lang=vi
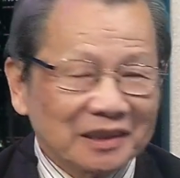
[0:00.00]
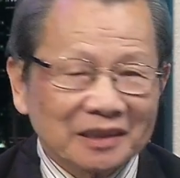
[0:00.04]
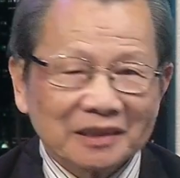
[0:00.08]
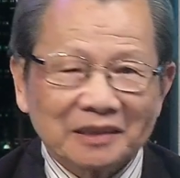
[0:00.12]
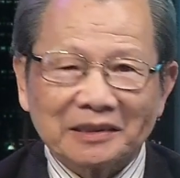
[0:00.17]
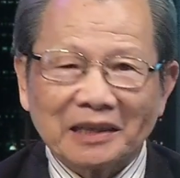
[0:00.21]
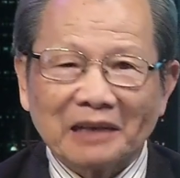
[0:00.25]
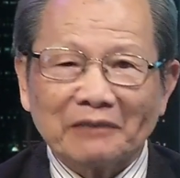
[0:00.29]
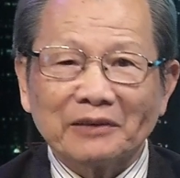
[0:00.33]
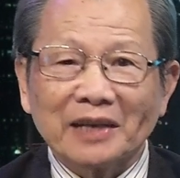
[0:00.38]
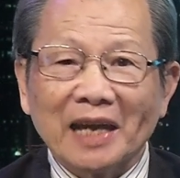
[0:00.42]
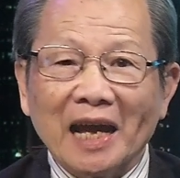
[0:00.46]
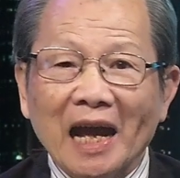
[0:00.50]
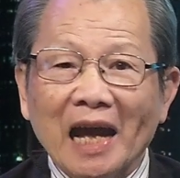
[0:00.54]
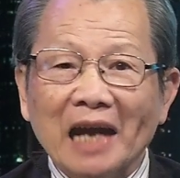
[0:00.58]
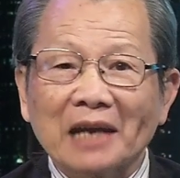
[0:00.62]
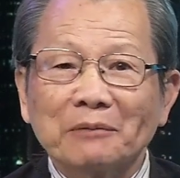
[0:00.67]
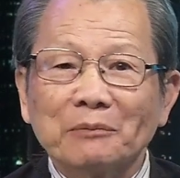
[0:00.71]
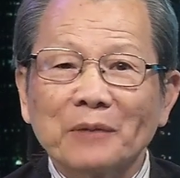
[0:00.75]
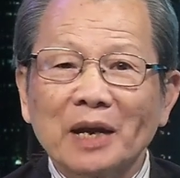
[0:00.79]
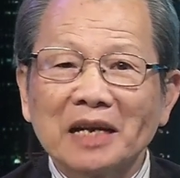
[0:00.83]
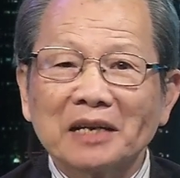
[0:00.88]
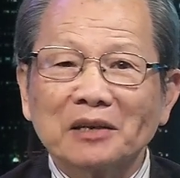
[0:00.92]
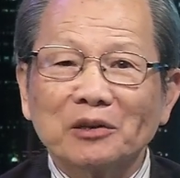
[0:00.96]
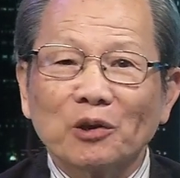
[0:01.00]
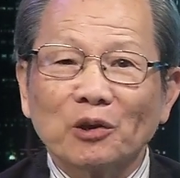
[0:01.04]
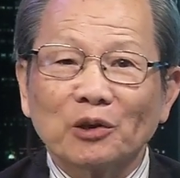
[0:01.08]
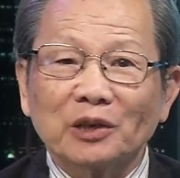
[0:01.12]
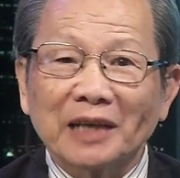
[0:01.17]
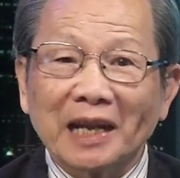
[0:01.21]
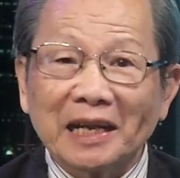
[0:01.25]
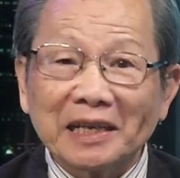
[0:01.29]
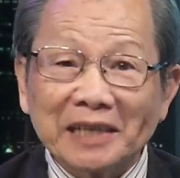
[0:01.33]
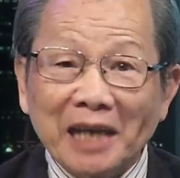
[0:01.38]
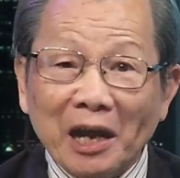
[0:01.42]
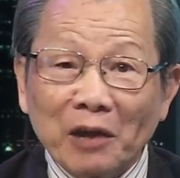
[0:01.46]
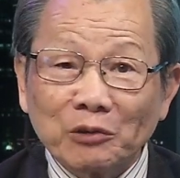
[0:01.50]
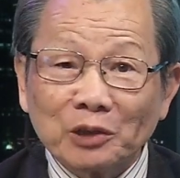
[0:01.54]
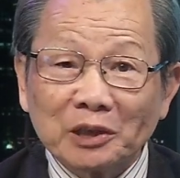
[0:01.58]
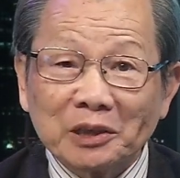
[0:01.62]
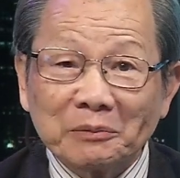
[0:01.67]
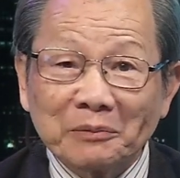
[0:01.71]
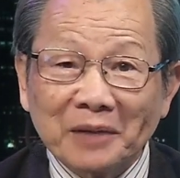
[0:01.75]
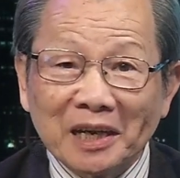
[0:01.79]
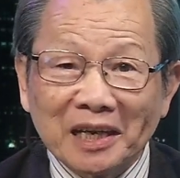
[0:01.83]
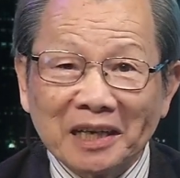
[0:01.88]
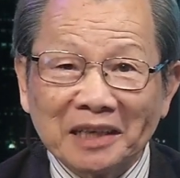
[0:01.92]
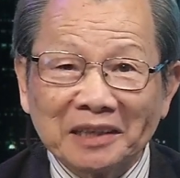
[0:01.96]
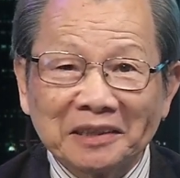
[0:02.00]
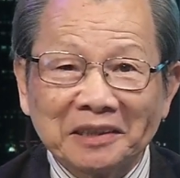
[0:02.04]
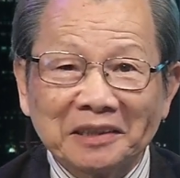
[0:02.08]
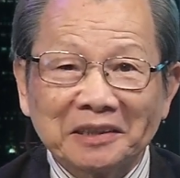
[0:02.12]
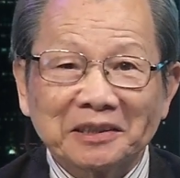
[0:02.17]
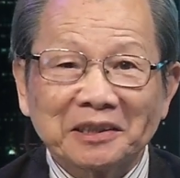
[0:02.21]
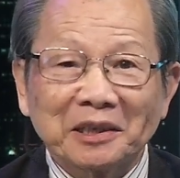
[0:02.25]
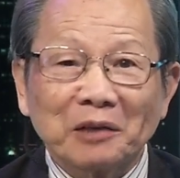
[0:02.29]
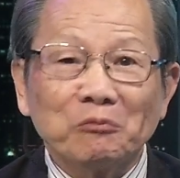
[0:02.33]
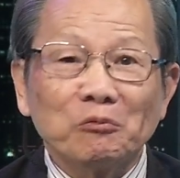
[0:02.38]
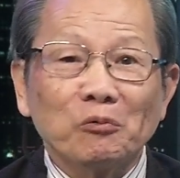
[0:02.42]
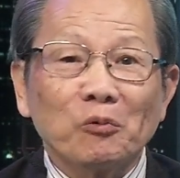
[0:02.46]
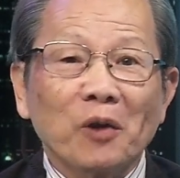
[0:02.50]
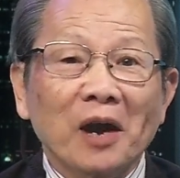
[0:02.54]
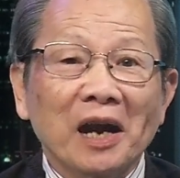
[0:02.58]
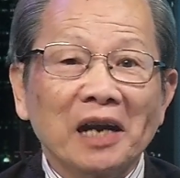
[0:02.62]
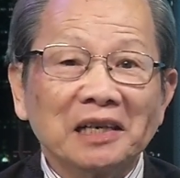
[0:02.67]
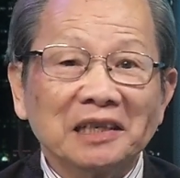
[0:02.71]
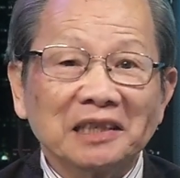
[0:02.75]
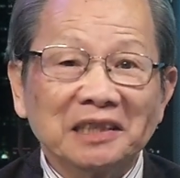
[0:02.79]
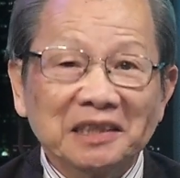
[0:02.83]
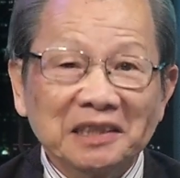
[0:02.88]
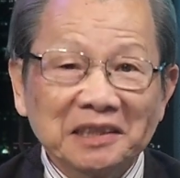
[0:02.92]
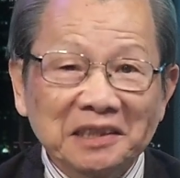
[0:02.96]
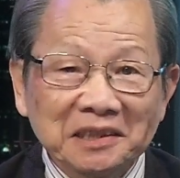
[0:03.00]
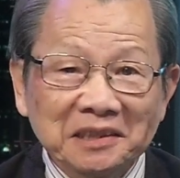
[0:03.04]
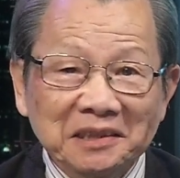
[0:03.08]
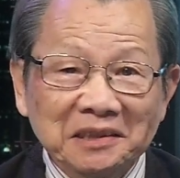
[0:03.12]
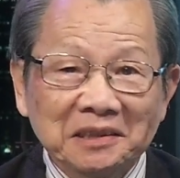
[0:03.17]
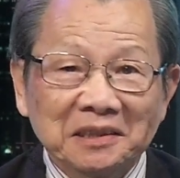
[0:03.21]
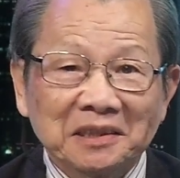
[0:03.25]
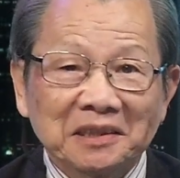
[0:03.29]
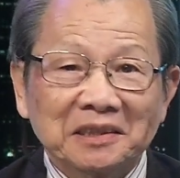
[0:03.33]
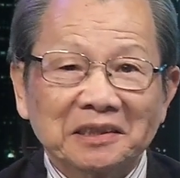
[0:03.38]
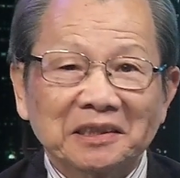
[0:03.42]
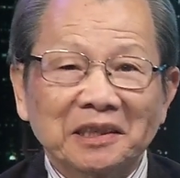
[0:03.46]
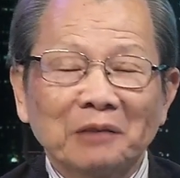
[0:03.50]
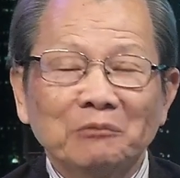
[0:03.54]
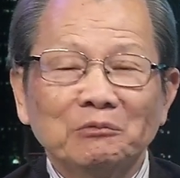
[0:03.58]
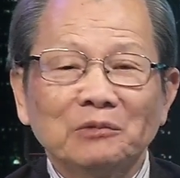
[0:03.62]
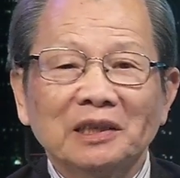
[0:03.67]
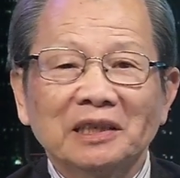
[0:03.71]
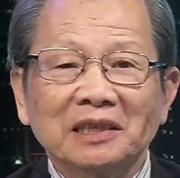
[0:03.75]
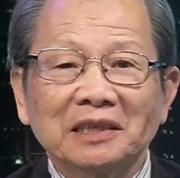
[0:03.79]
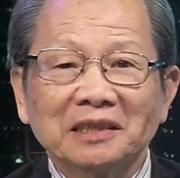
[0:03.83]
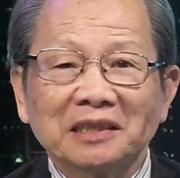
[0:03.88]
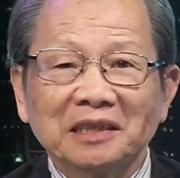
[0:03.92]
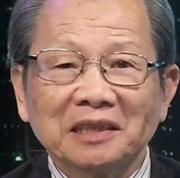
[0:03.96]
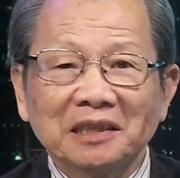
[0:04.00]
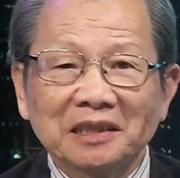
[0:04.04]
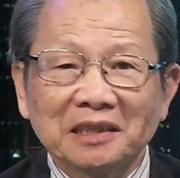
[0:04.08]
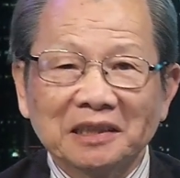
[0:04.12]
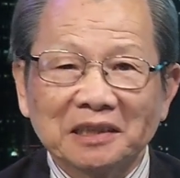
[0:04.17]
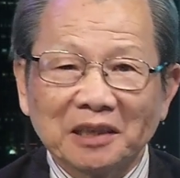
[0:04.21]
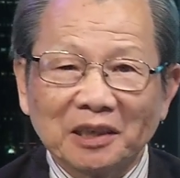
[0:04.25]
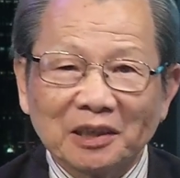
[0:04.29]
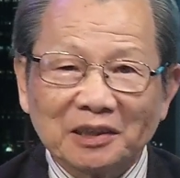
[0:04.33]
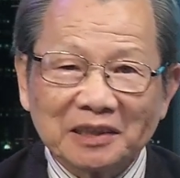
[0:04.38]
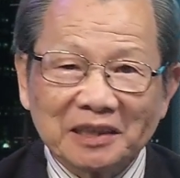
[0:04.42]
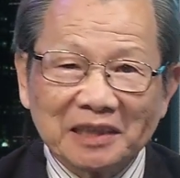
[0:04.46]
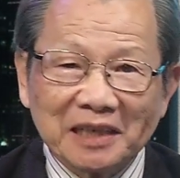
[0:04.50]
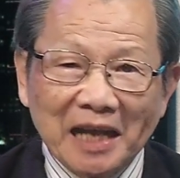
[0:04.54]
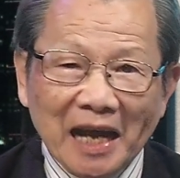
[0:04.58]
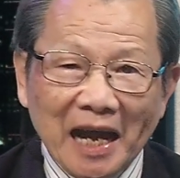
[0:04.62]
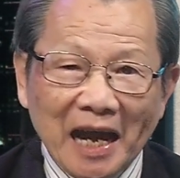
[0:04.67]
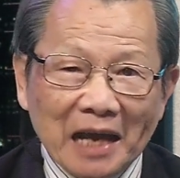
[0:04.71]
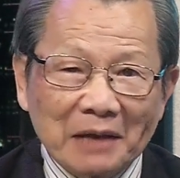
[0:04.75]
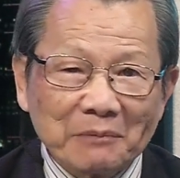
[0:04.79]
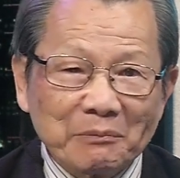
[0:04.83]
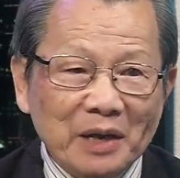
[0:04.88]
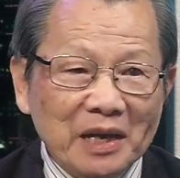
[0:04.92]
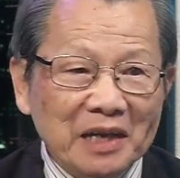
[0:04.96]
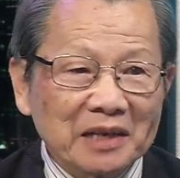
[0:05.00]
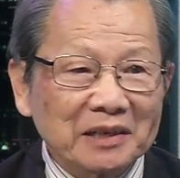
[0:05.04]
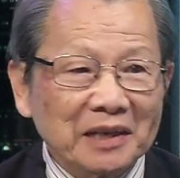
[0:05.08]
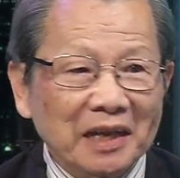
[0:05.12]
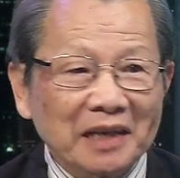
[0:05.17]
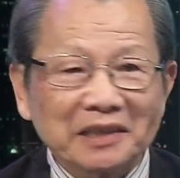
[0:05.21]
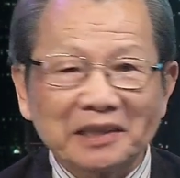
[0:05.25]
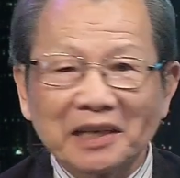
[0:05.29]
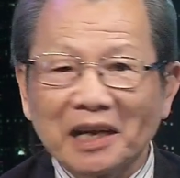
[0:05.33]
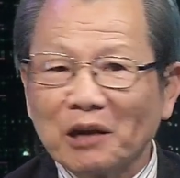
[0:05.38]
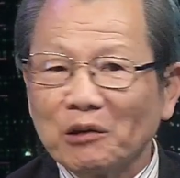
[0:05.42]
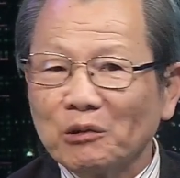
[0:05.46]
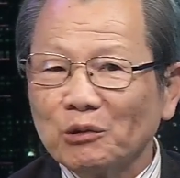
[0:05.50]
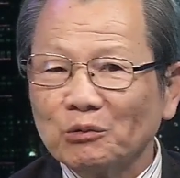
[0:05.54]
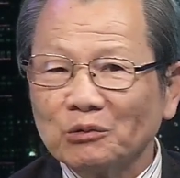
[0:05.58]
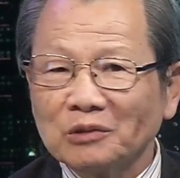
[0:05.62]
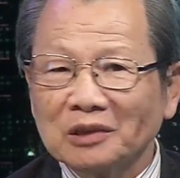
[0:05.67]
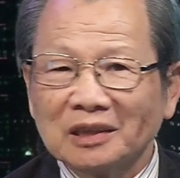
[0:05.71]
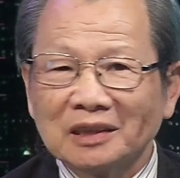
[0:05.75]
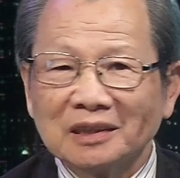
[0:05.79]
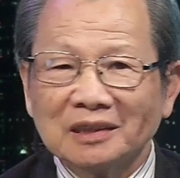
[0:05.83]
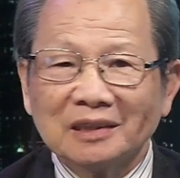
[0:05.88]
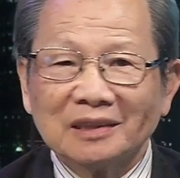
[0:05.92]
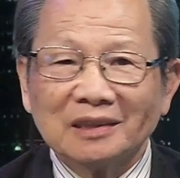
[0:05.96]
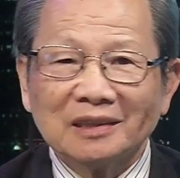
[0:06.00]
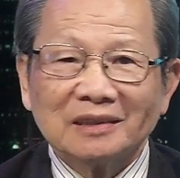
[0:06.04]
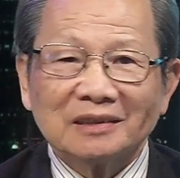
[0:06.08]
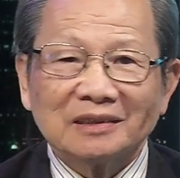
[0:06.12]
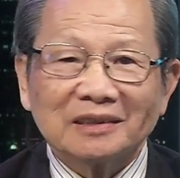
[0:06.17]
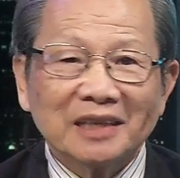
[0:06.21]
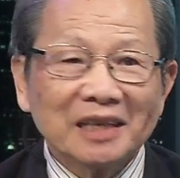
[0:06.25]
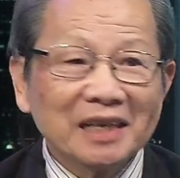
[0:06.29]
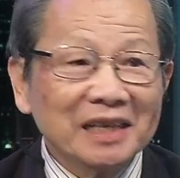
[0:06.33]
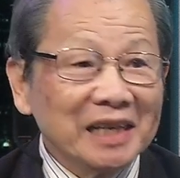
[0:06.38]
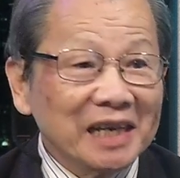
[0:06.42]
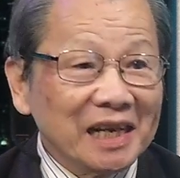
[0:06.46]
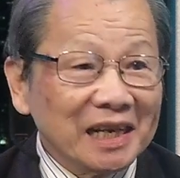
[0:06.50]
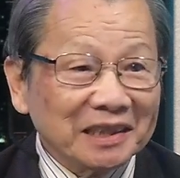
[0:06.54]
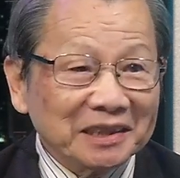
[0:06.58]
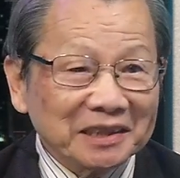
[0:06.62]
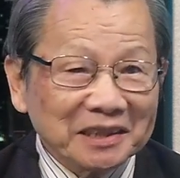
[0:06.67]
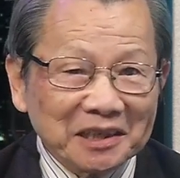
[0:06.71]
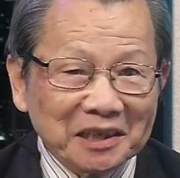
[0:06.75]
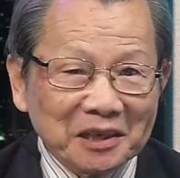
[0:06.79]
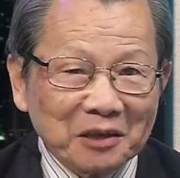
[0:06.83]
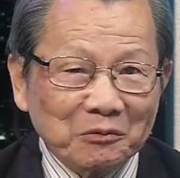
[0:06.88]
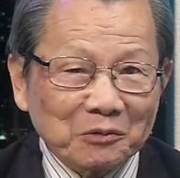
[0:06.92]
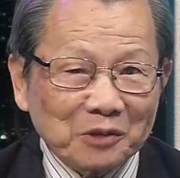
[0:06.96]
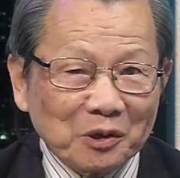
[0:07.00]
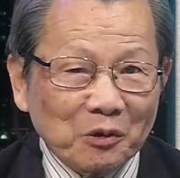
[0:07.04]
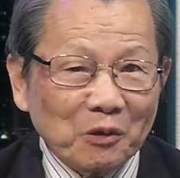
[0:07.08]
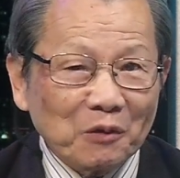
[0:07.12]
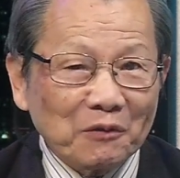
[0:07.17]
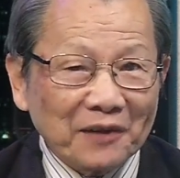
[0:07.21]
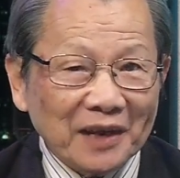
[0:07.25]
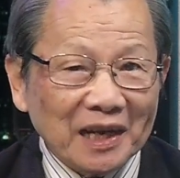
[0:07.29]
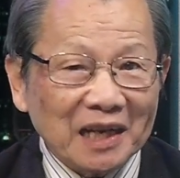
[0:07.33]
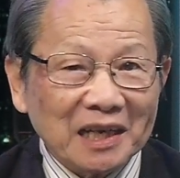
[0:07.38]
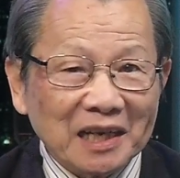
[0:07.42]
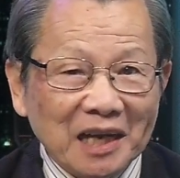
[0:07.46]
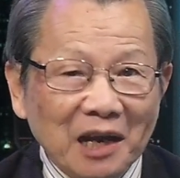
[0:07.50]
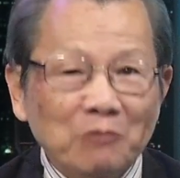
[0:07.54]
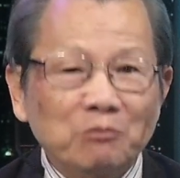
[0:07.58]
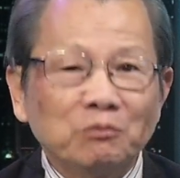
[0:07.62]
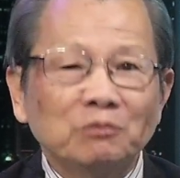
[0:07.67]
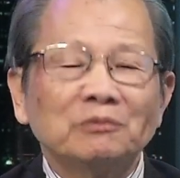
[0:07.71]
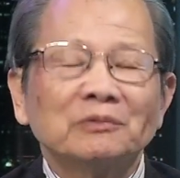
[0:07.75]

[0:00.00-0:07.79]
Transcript: Dạ. Tại vì hai bên còn đánh nhau nữa mà trong quá khứ trong lịch sử đó thì hai bên đánh nhau tía lia chứ không đâu có phải là không.